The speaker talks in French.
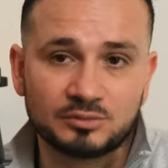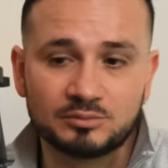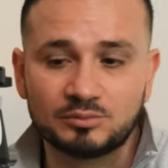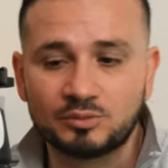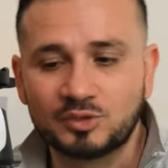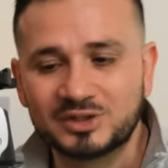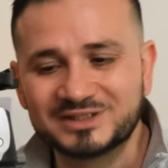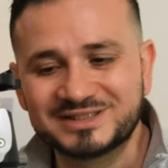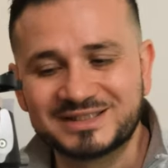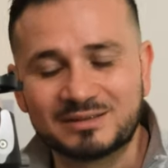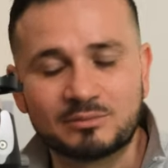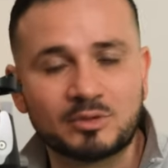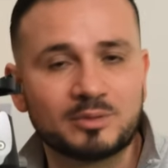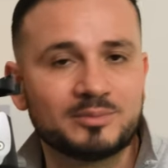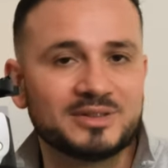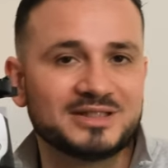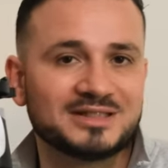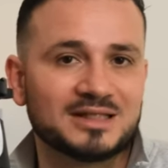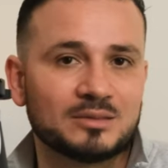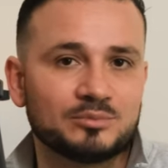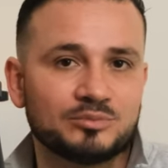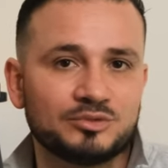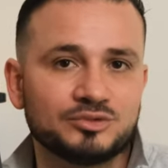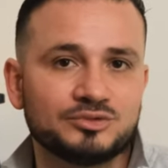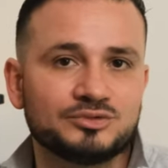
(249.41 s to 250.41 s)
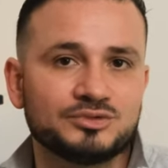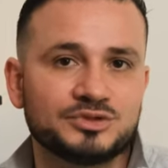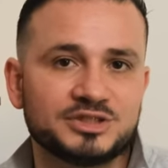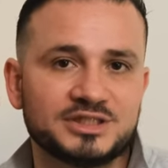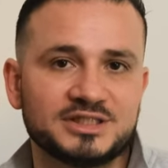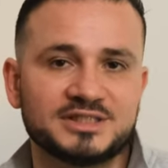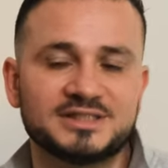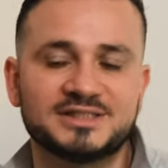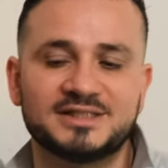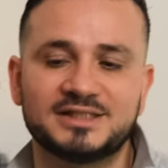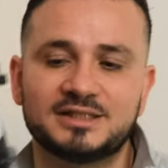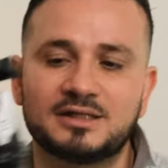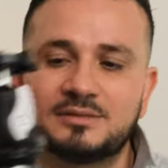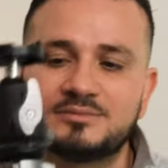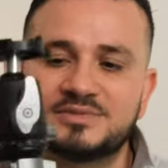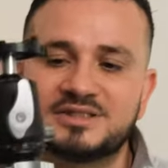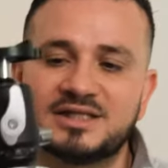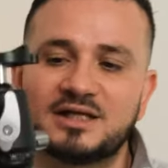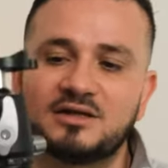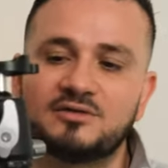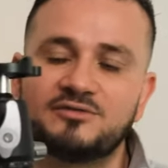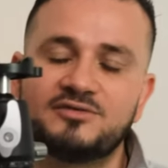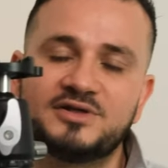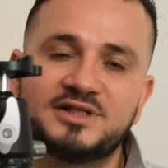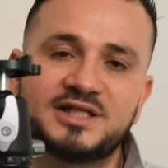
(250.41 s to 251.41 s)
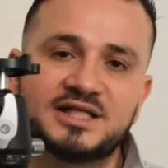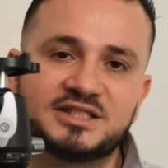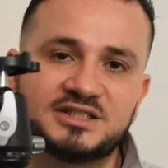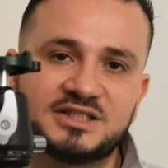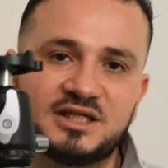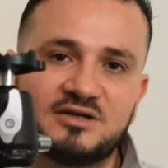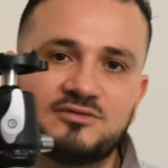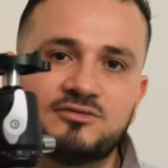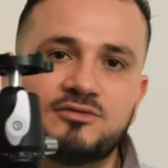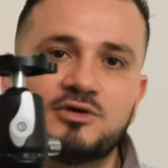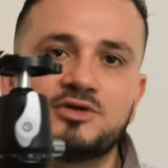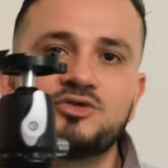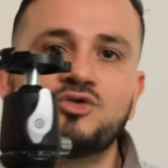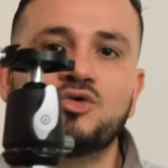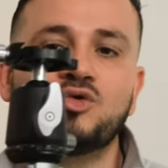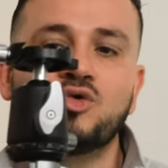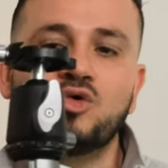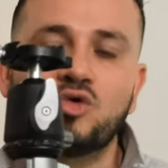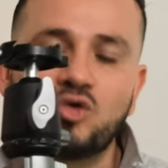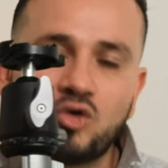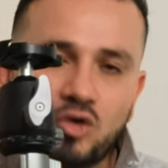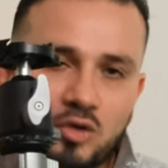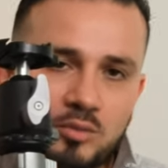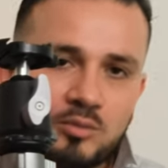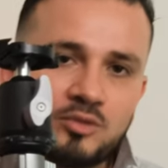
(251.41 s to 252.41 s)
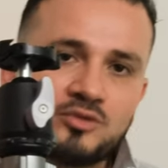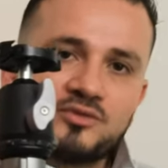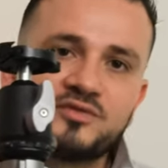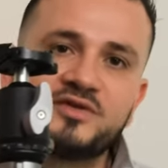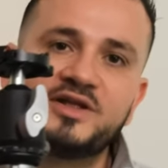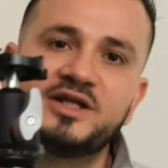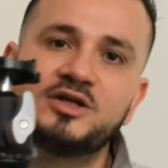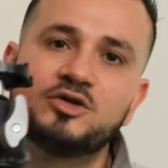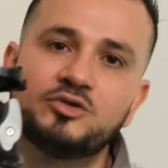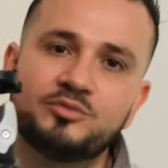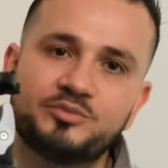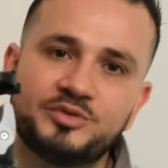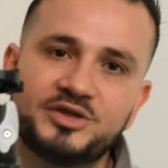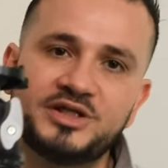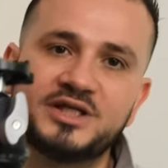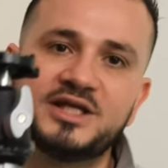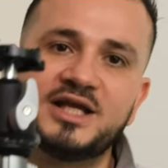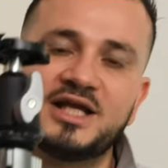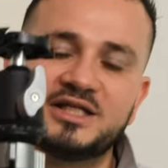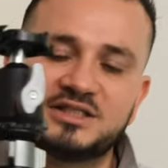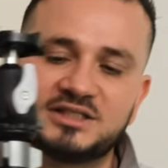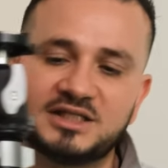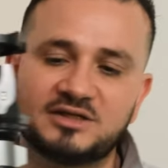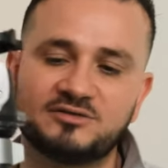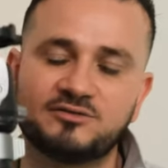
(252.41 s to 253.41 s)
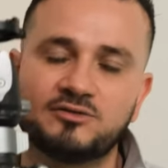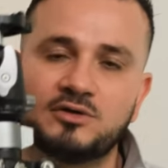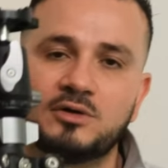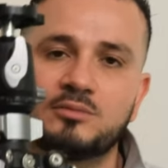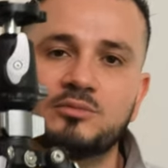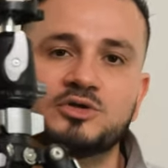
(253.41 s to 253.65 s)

Moi, ça m'embête un peu d'utiliser comme ça, en fait, à chaque fois, de remonter le pied à chaque fois.